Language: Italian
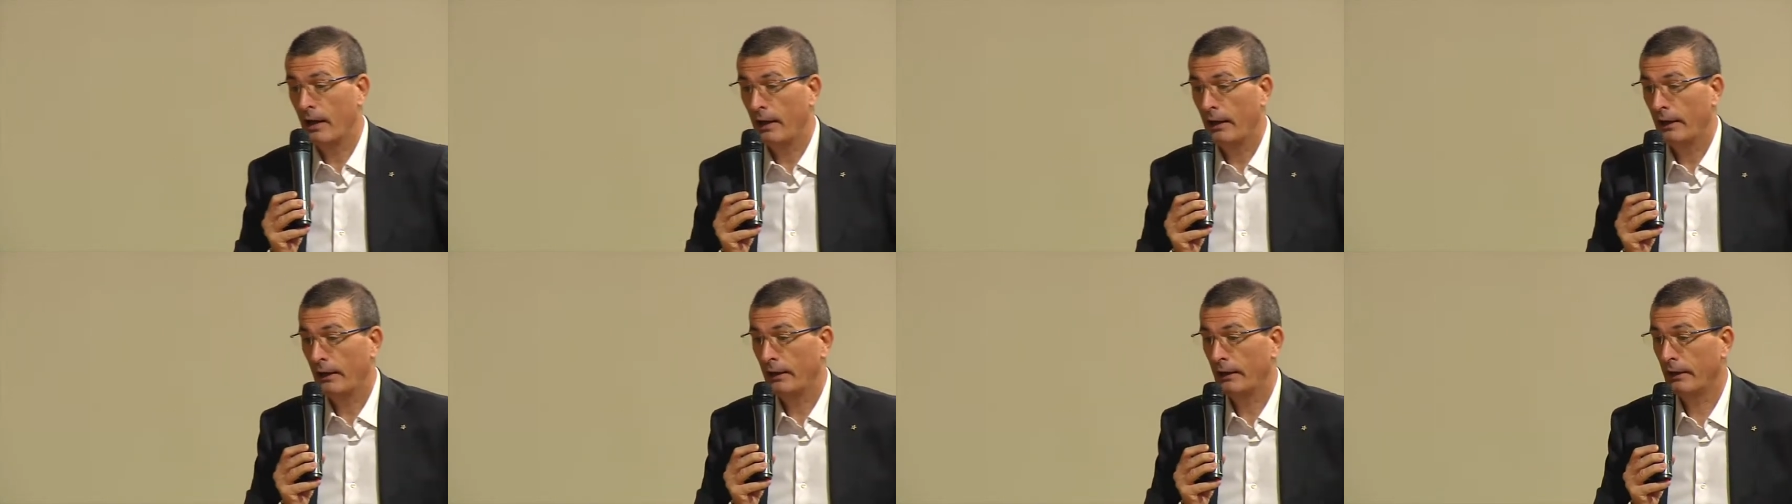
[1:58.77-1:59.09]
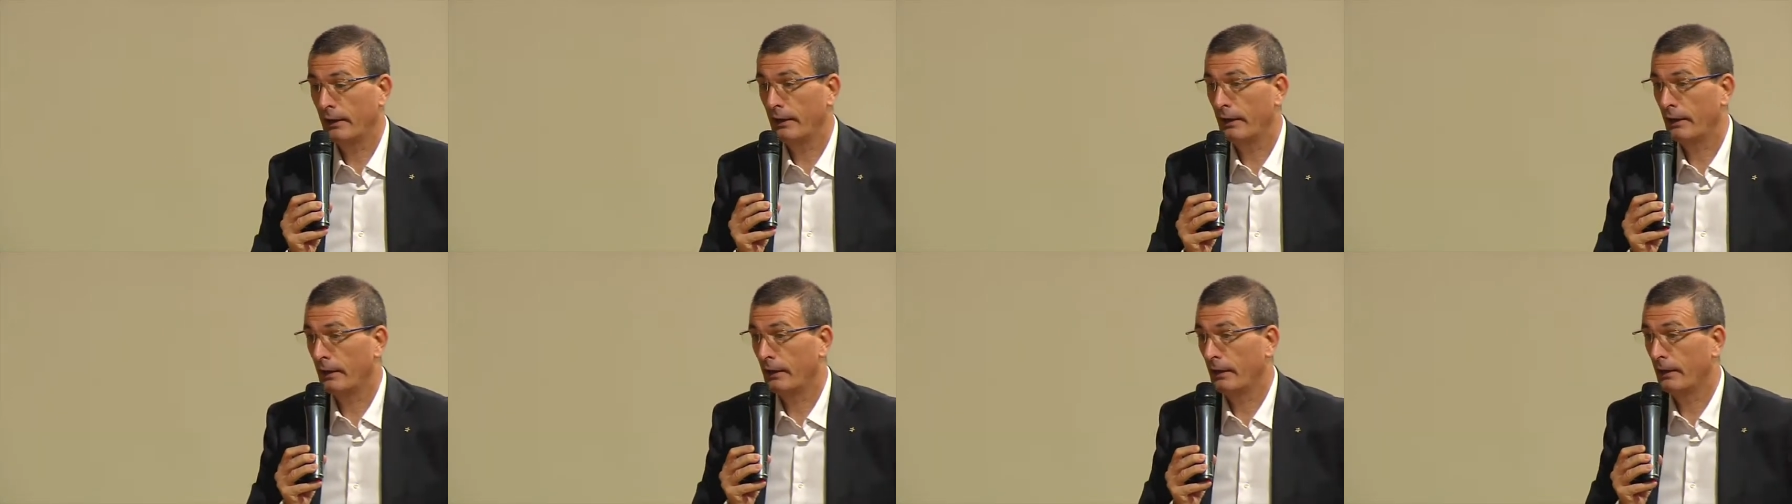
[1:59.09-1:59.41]

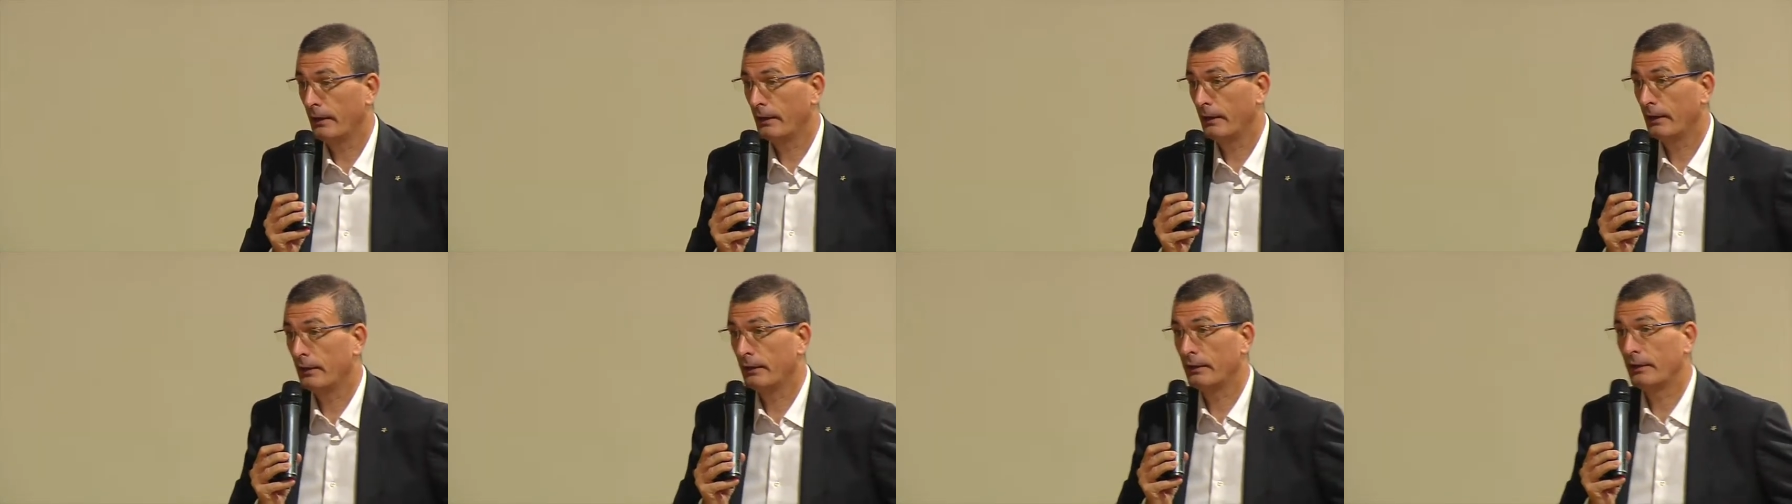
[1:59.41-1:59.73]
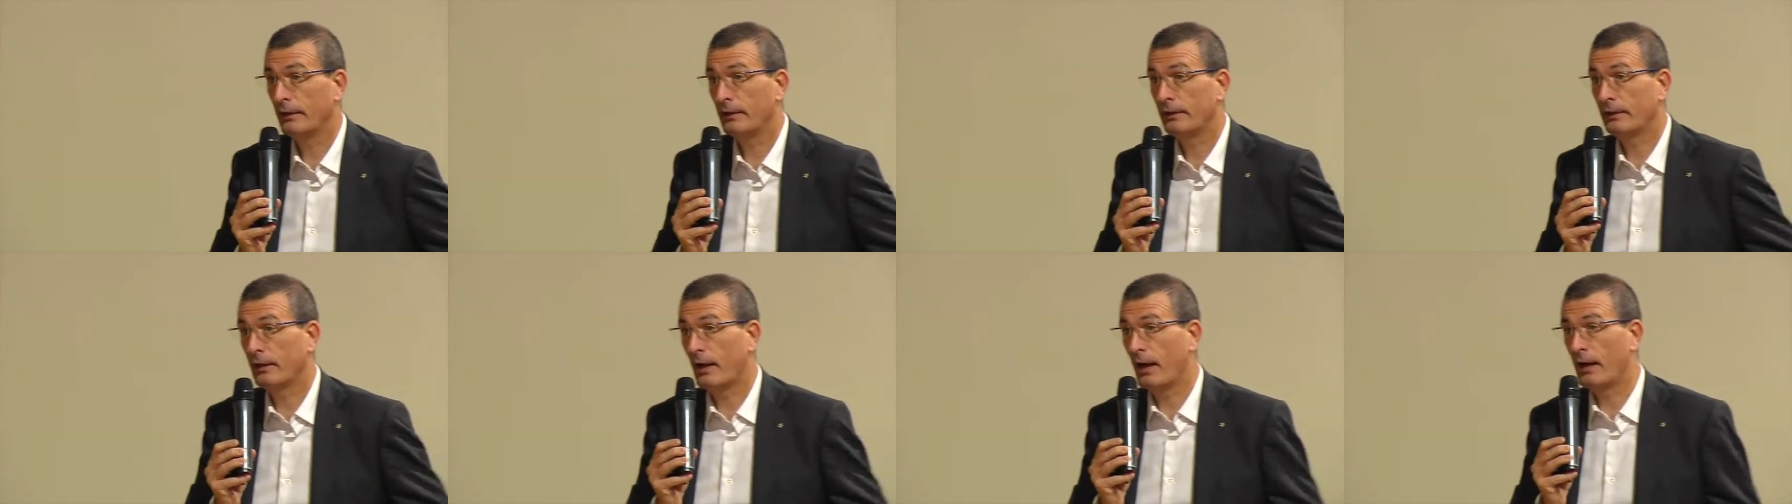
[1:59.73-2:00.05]
e in
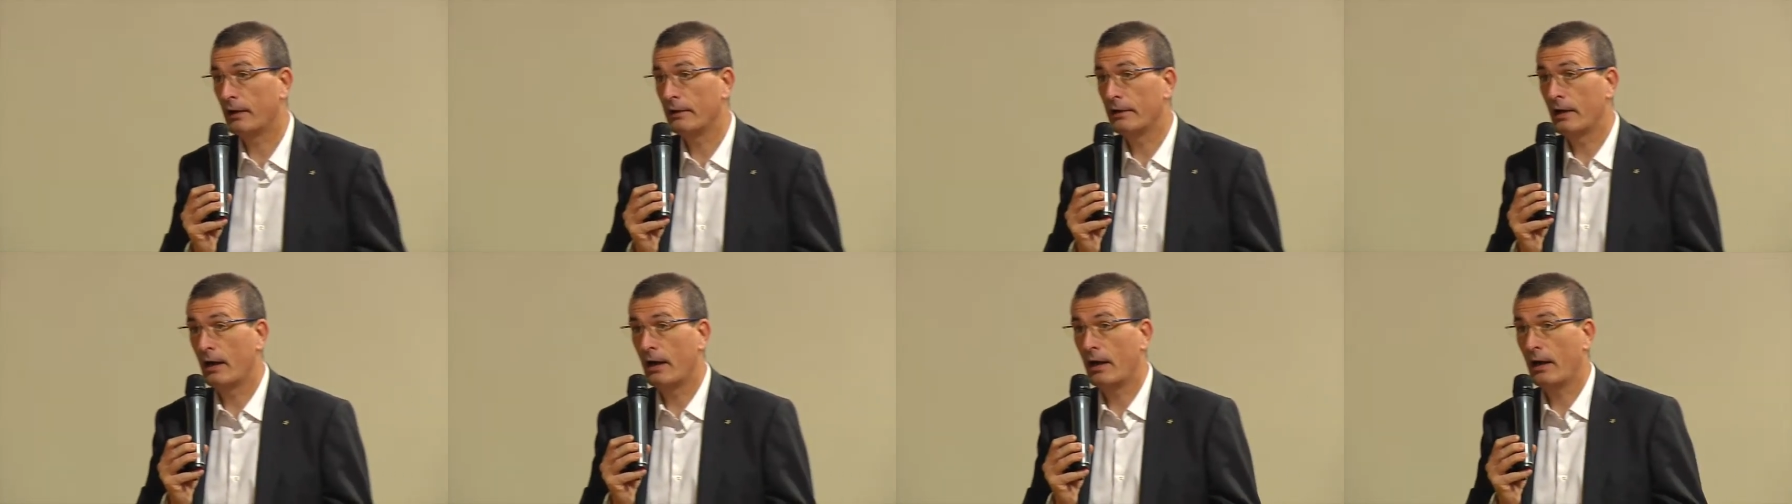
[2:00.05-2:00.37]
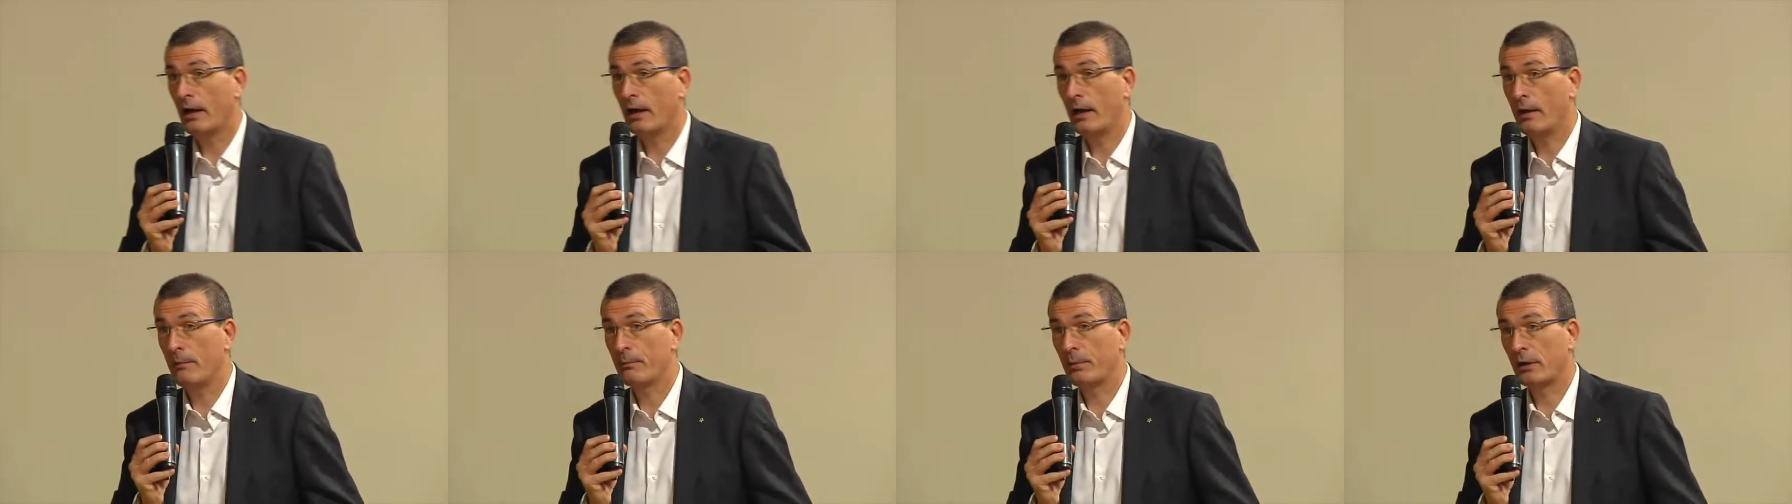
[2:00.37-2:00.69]
Italia è